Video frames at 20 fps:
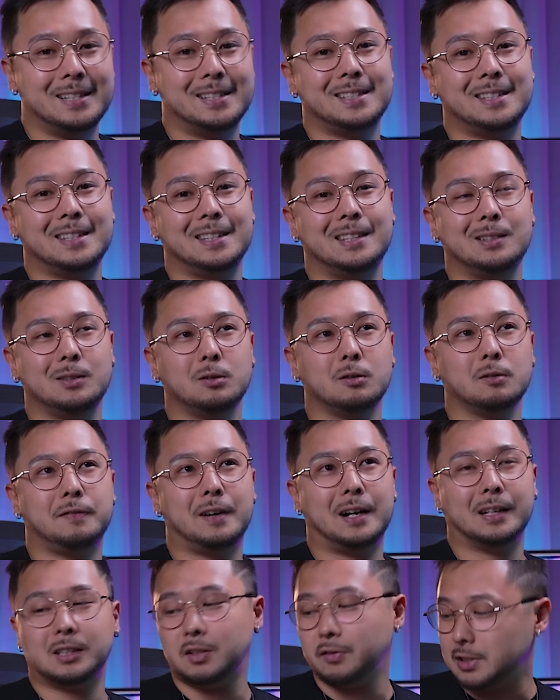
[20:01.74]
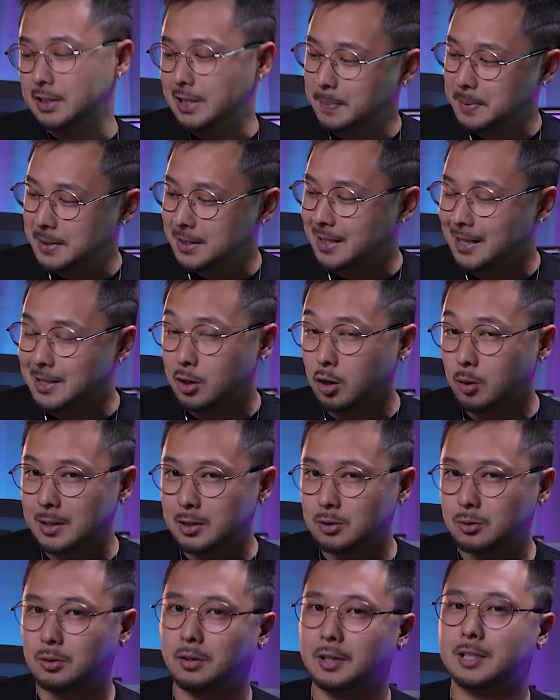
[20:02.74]
e sim o fato de você precisar de
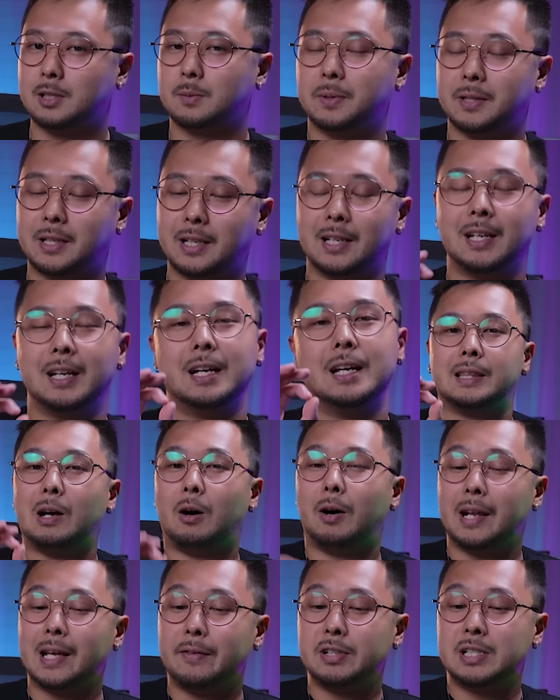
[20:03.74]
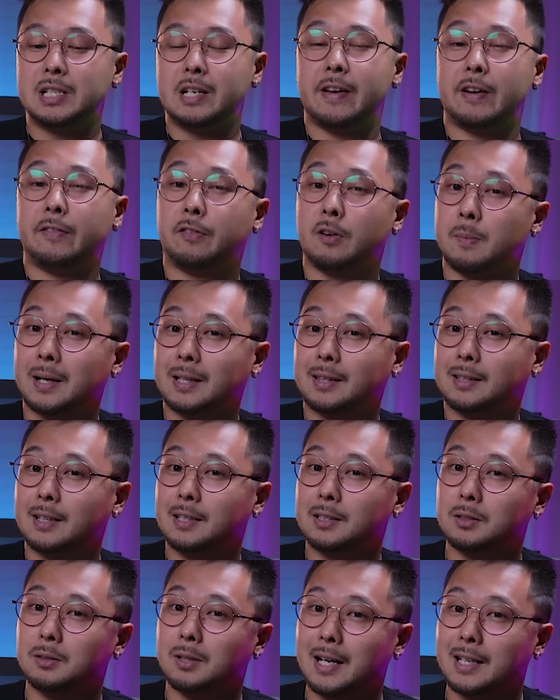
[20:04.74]
algumas coisas, porque na hora que você estiver
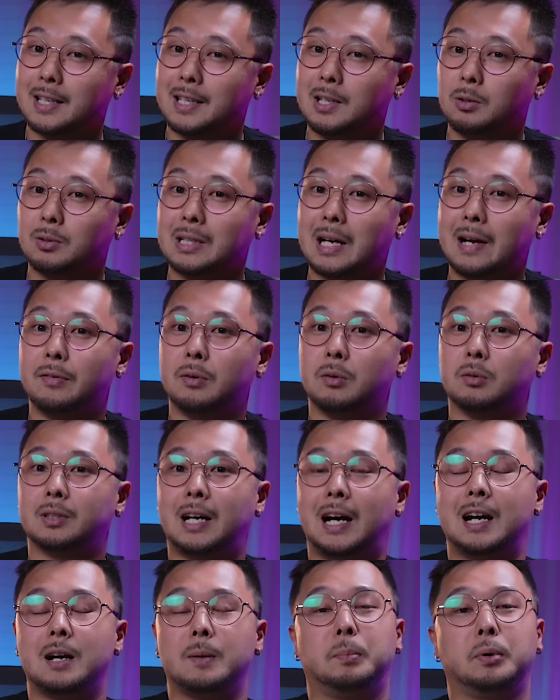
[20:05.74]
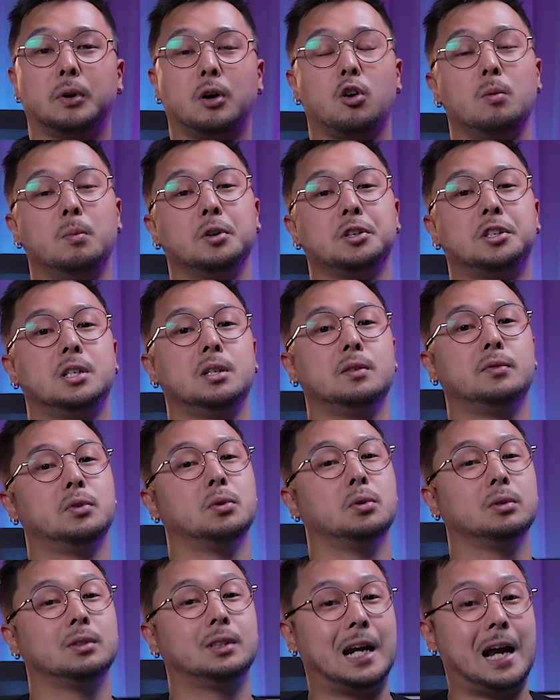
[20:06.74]
formatando aqui o nave lunar, por algum motivo
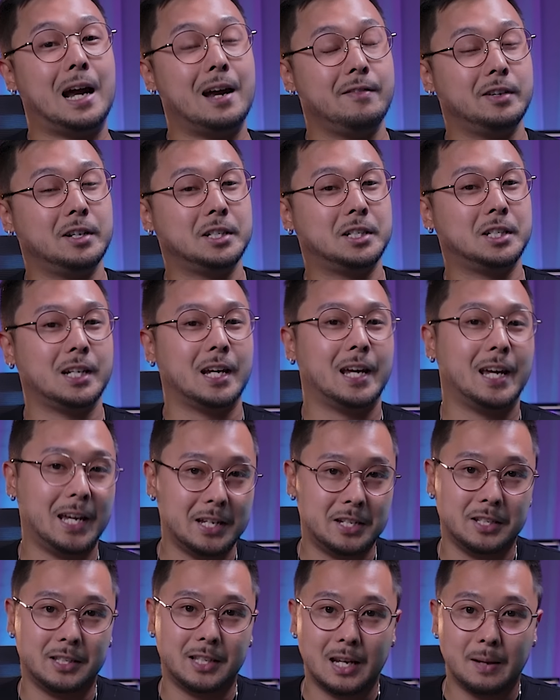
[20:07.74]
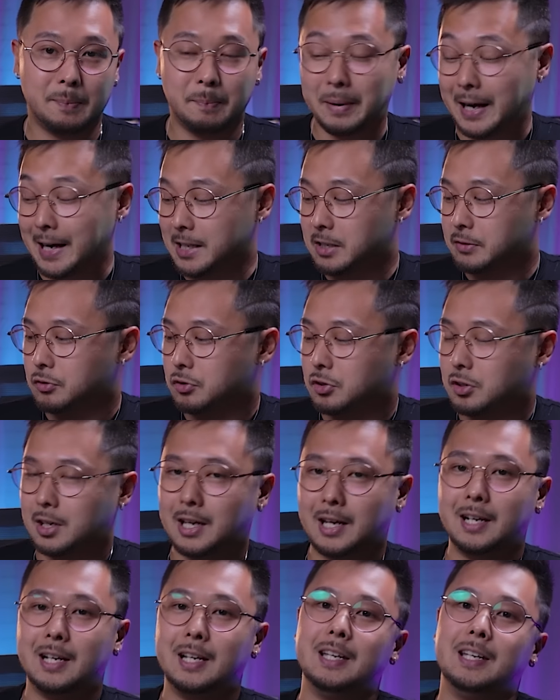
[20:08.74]
o driver de rede dele para de
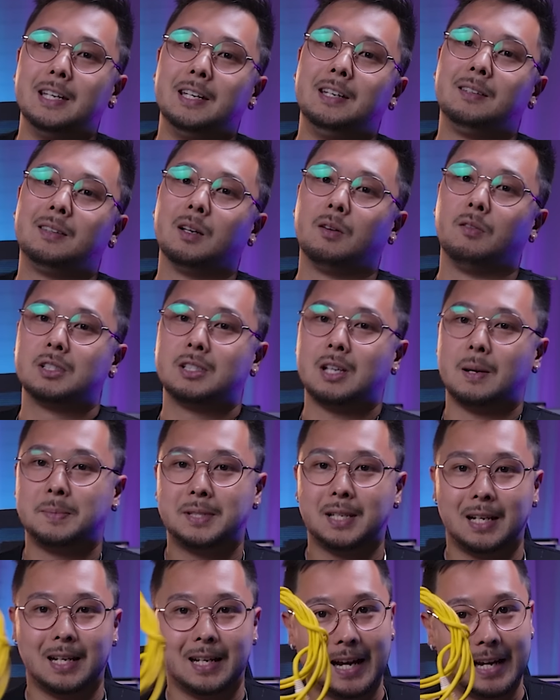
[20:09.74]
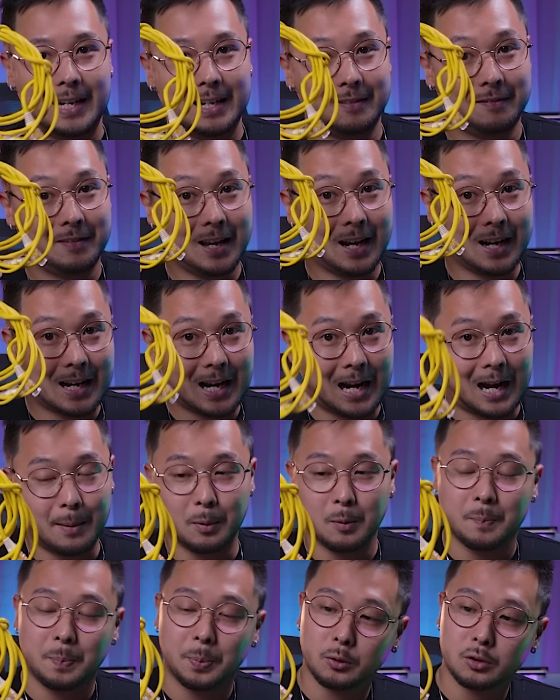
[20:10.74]
funcionar, então você vai precisar ligar ele via
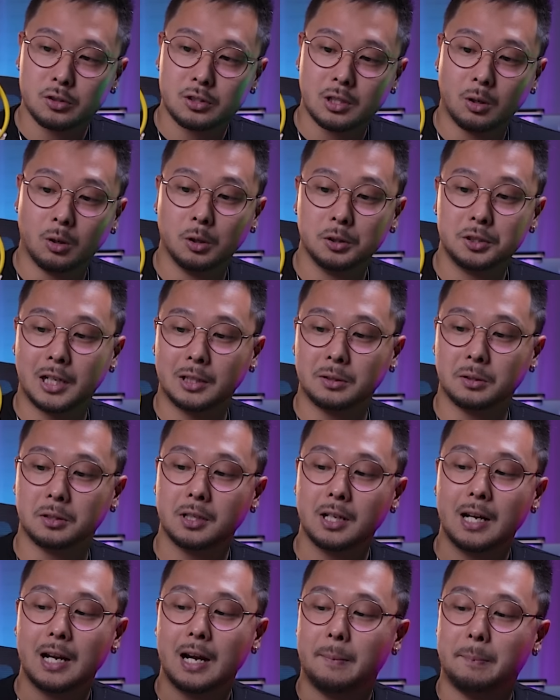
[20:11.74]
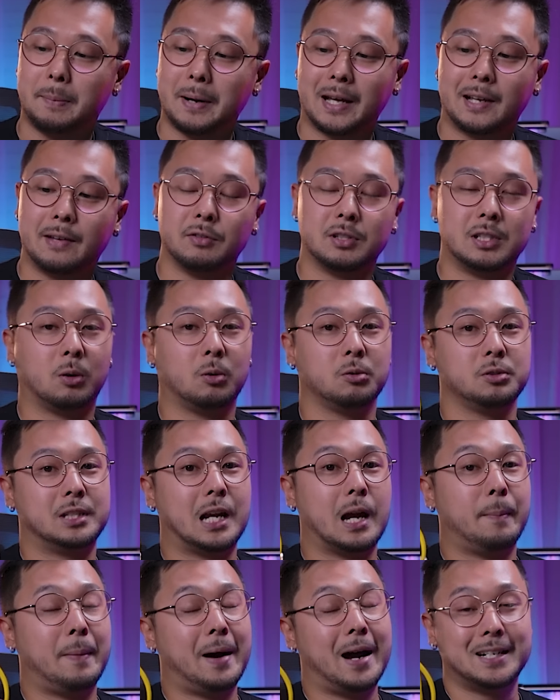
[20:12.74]
cabo no seu roteador para que você
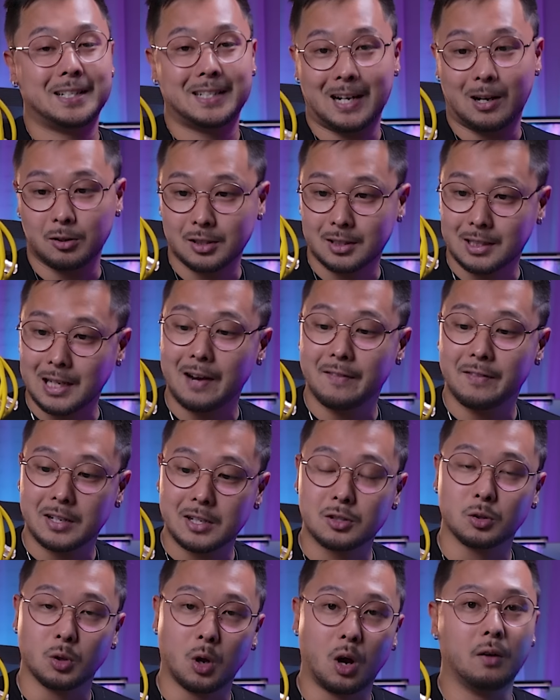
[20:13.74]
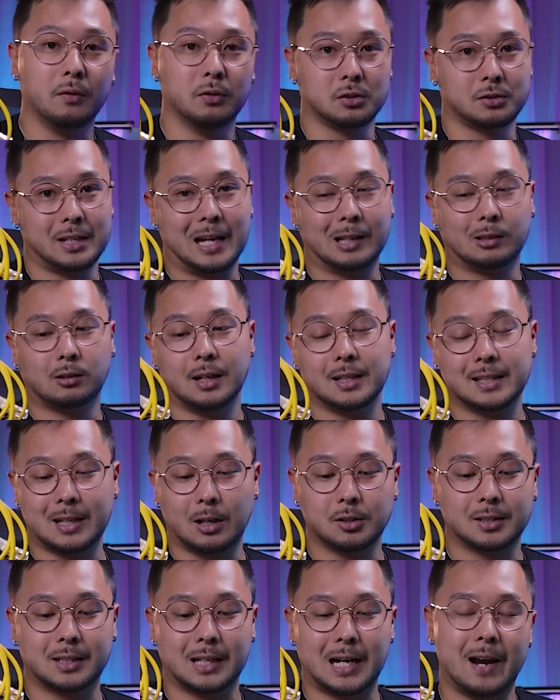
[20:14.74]
consiga baixar os drivers novos, né? Atualizar
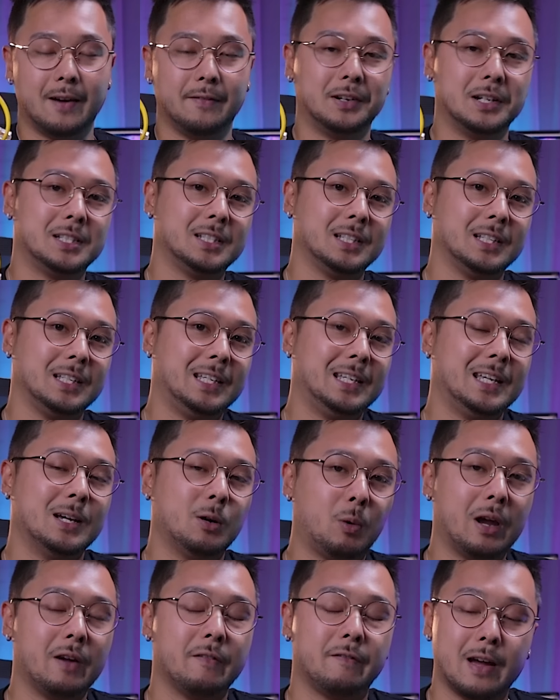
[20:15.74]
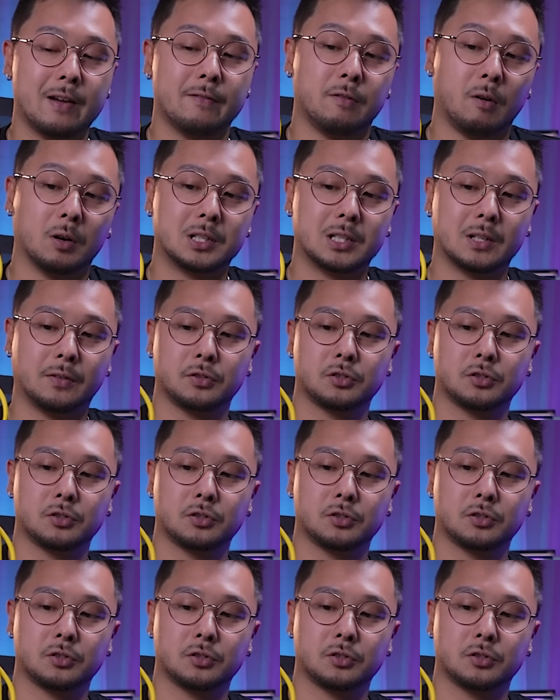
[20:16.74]
os drivers e o Wi-Fi volte a